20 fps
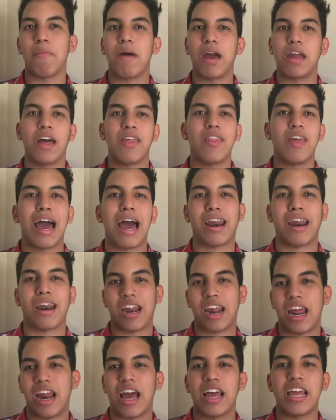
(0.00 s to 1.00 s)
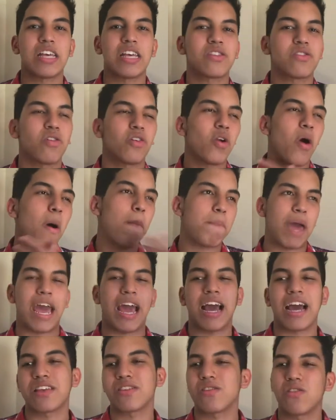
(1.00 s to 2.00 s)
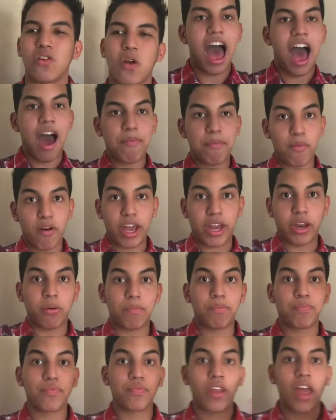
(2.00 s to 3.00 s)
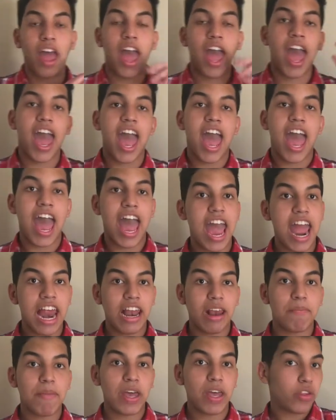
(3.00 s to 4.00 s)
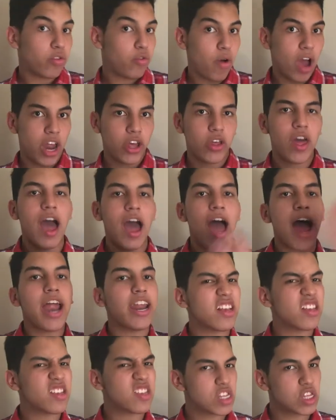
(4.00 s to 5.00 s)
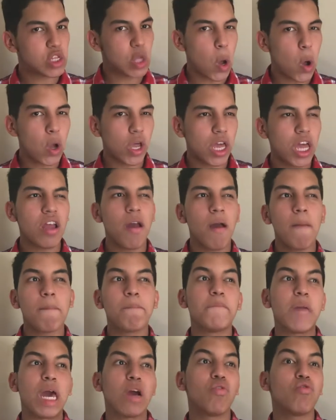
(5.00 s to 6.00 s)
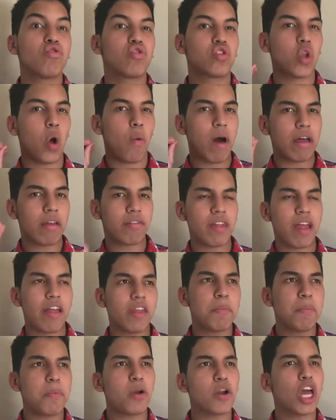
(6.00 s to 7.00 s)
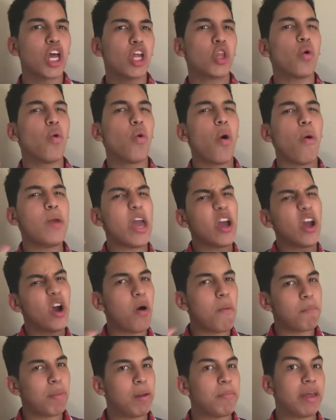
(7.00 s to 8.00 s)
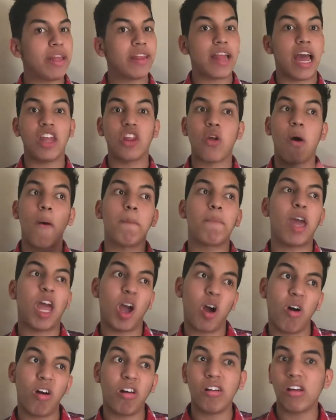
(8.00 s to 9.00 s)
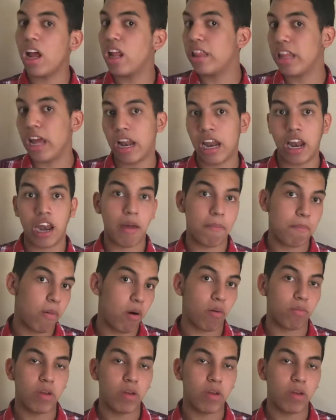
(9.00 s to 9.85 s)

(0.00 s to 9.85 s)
vainas de carrera, y eso no pega, eso no... Ah, bueno, el vestuario de Han Stocking me gustó bastante porque estuvo bien complementadito, mejor que el de Lele